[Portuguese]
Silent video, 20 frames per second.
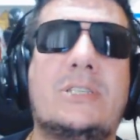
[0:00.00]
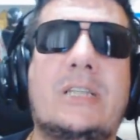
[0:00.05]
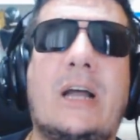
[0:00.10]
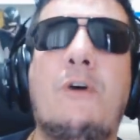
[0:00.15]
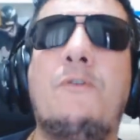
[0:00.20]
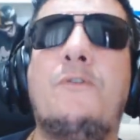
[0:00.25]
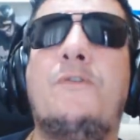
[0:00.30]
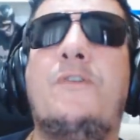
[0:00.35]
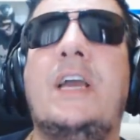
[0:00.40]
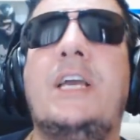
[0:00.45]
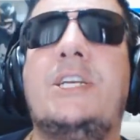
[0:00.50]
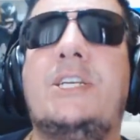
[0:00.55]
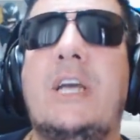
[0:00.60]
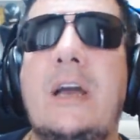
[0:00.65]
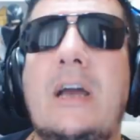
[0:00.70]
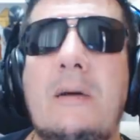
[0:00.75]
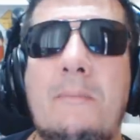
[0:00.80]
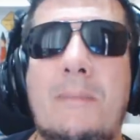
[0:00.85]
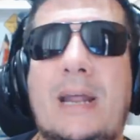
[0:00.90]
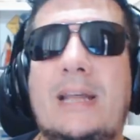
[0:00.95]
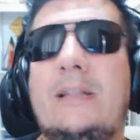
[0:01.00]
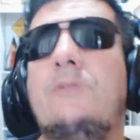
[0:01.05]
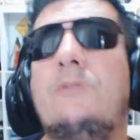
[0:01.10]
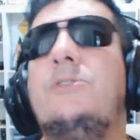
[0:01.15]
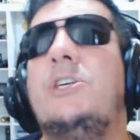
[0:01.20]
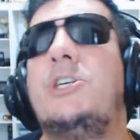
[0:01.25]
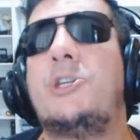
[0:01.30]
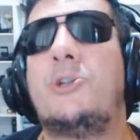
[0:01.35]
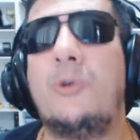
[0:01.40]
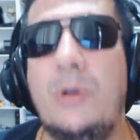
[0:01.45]
talvez para não
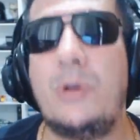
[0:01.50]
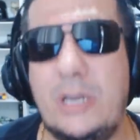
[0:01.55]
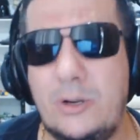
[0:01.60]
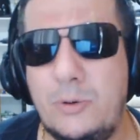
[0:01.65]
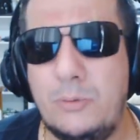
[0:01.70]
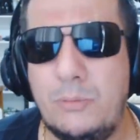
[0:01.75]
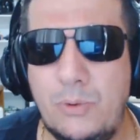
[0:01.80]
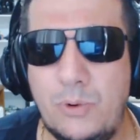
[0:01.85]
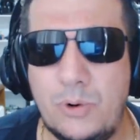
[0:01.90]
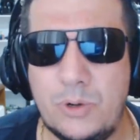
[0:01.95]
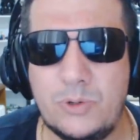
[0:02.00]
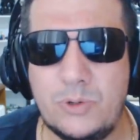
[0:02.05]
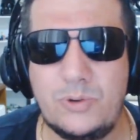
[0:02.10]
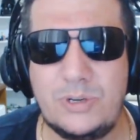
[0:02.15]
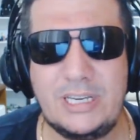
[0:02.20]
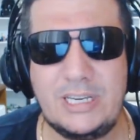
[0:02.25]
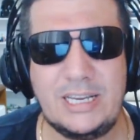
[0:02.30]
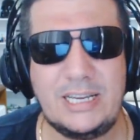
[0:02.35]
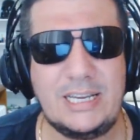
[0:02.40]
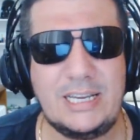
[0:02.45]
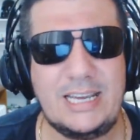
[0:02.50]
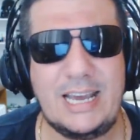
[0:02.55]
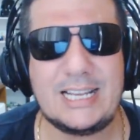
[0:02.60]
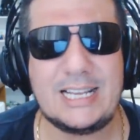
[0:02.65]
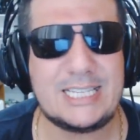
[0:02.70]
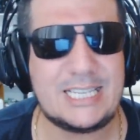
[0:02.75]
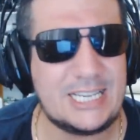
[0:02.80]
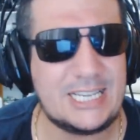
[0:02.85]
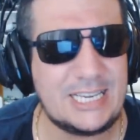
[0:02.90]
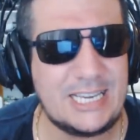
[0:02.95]
destruir o mundo e, e
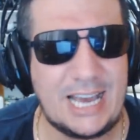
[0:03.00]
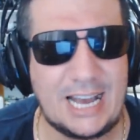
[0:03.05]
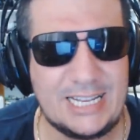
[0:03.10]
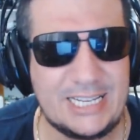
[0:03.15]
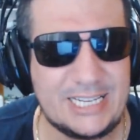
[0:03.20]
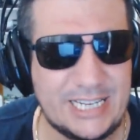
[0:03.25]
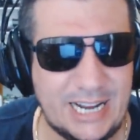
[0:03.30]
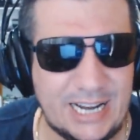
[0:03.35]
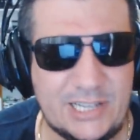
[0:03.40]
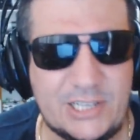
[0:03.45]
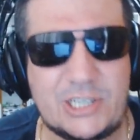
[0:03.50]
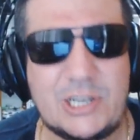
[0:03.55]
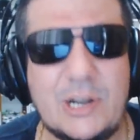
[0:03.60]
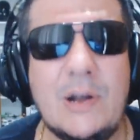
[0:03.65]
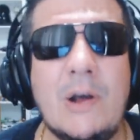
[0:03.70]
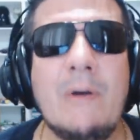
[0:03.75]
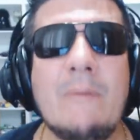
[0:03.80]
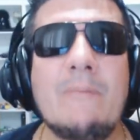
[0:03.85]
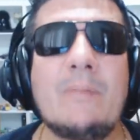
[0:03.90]
assim adiante.